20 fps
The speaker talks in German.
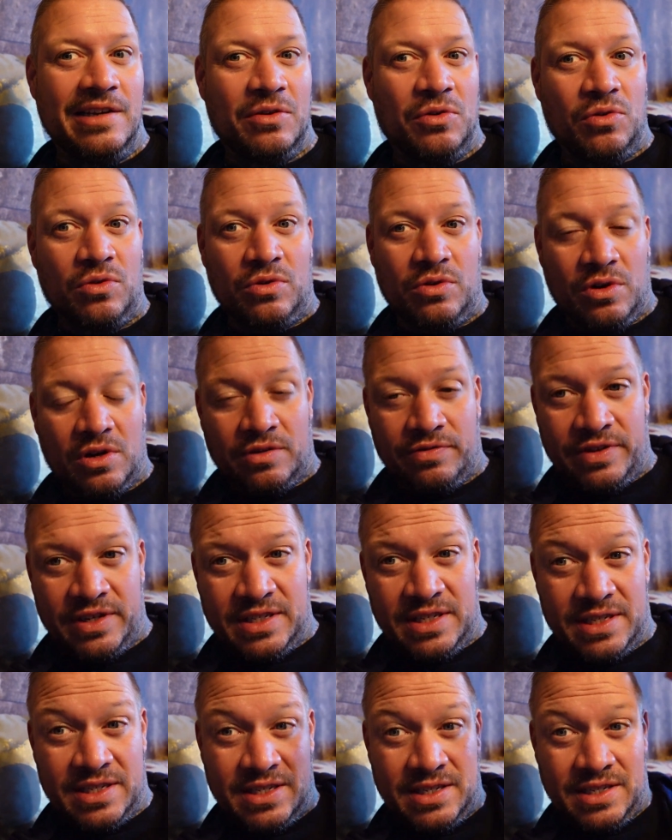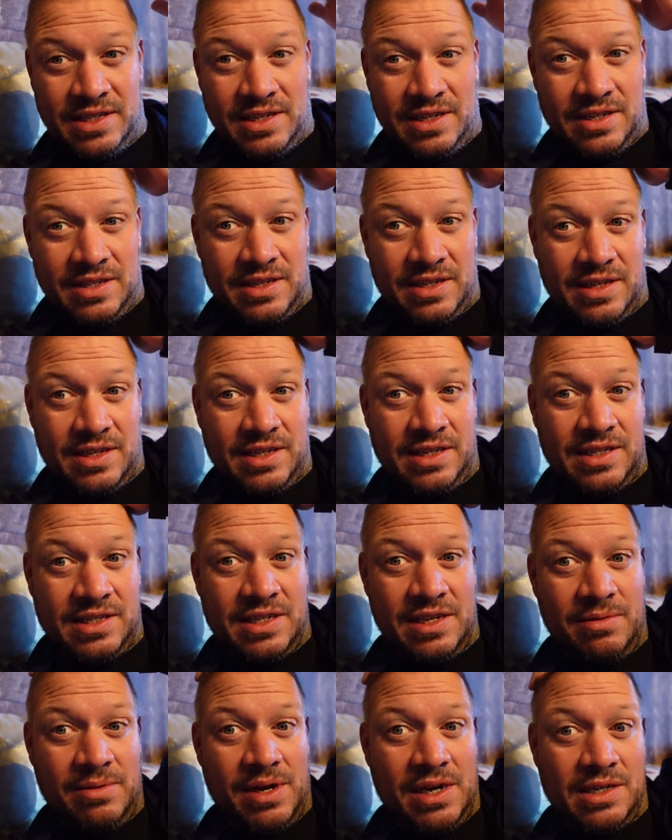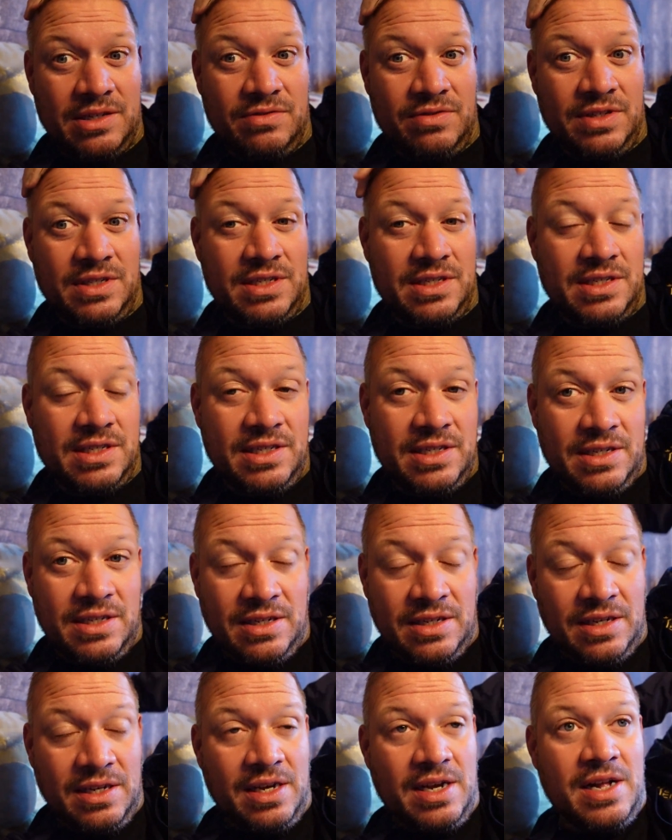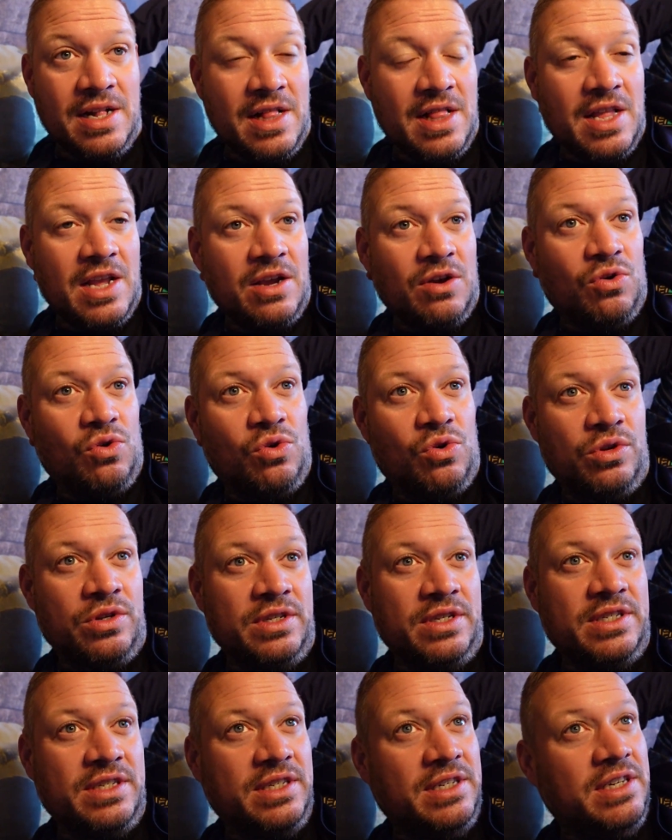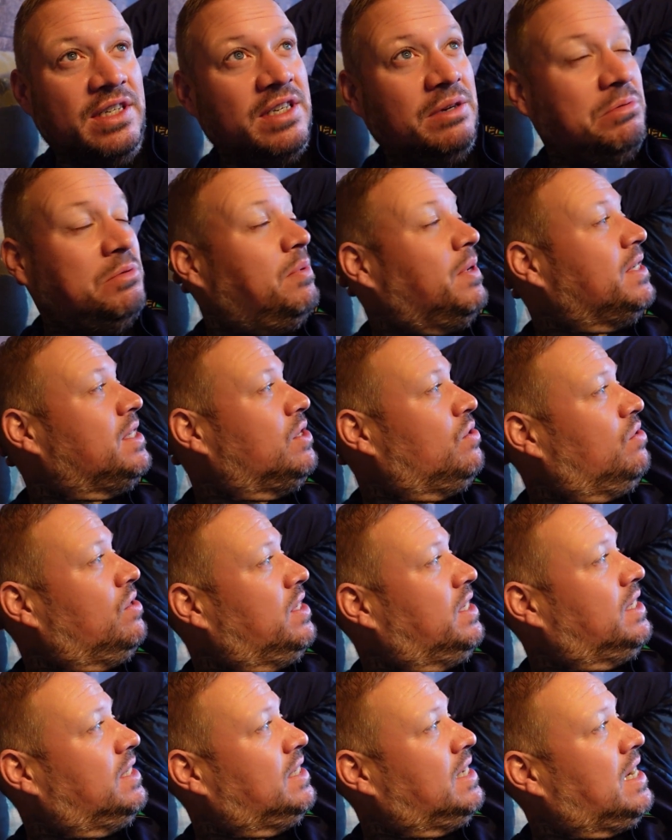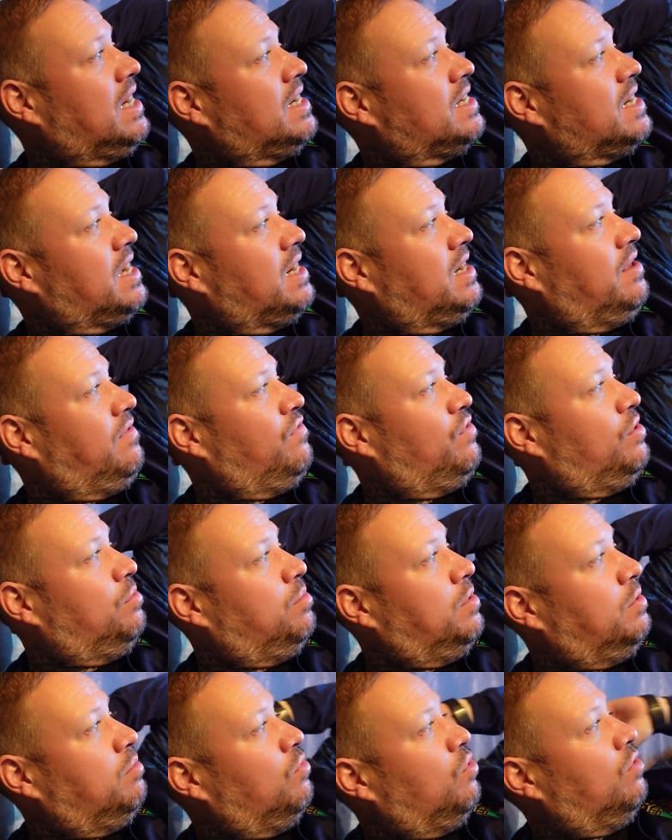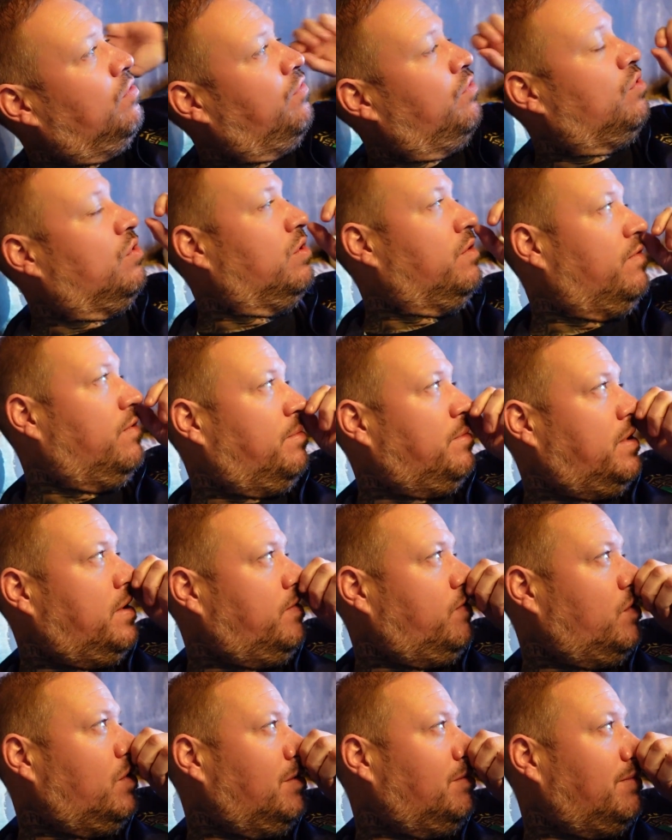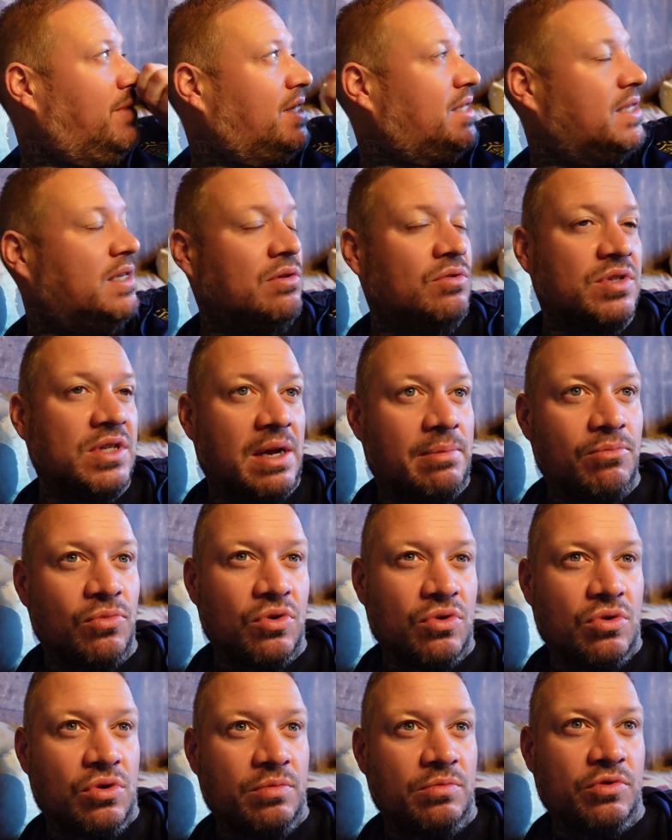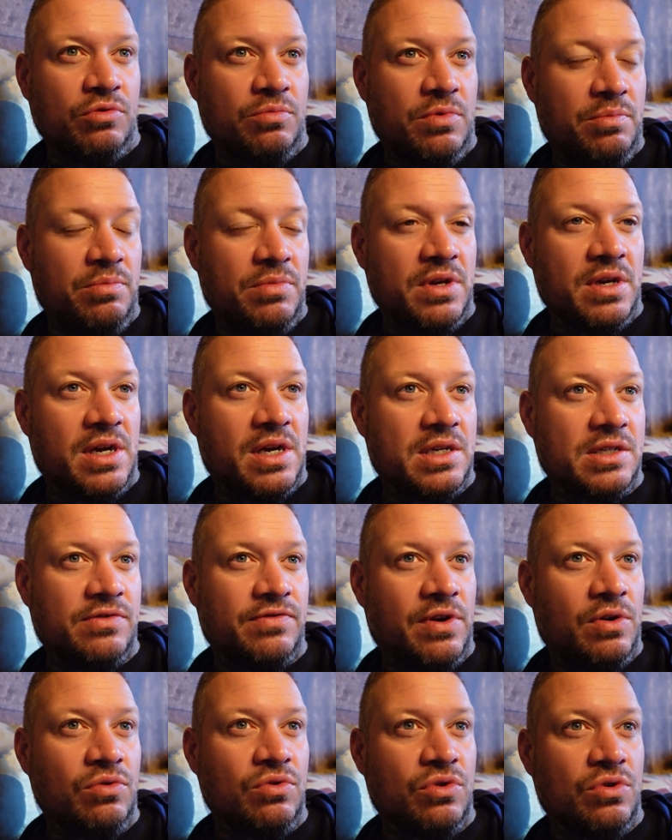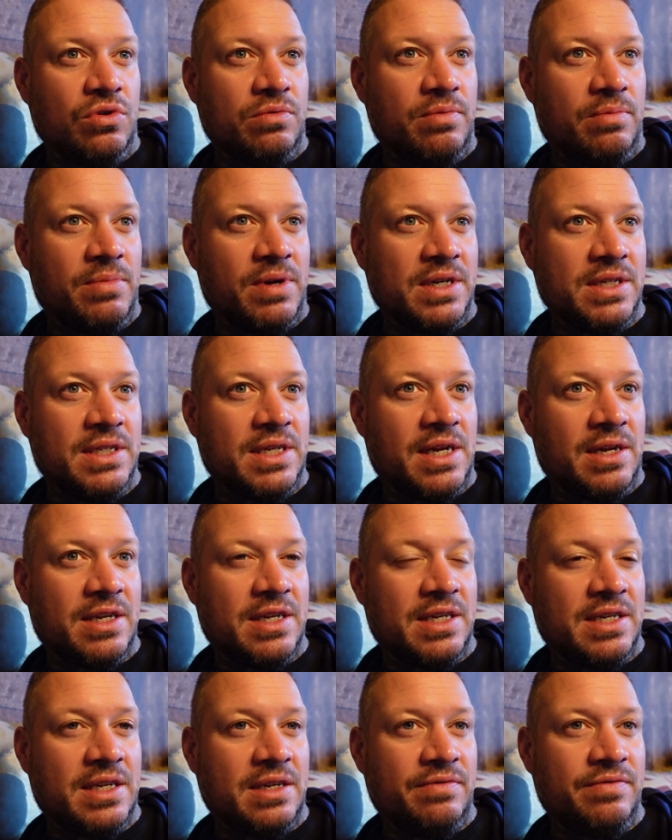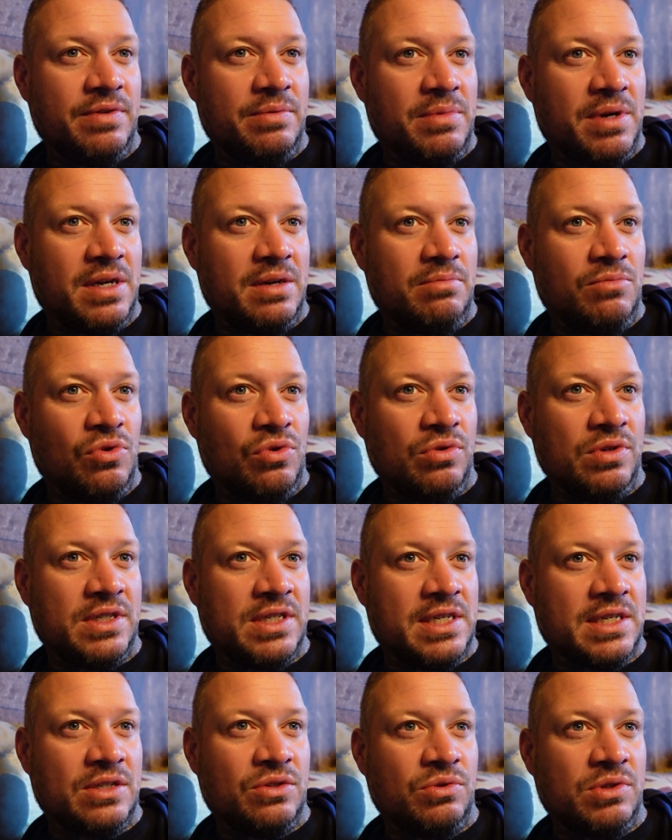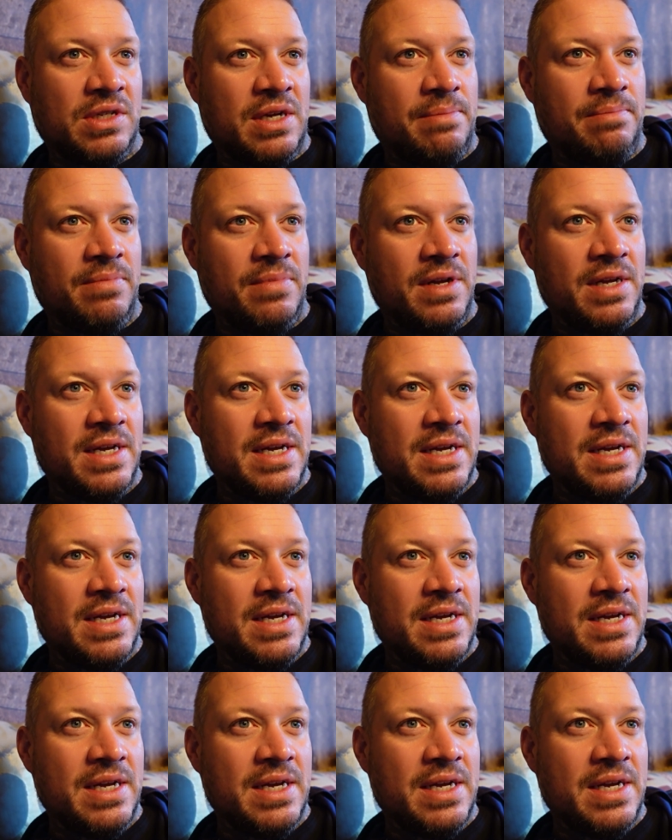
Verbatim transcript: Oh Gott, wenn ich das sehe, da kriege ich ja selber Angst, wenn ich das sehe. Und äh, ich habe es Marisa noch nicht gesagt. Eigentlich würde ich mich morgen freuen, wenn mein Freund Matze aus Hamburg kommt und mit mir HSV guckt. Und Marisa hat gedacht, wir machen morgen einen Tag zusammen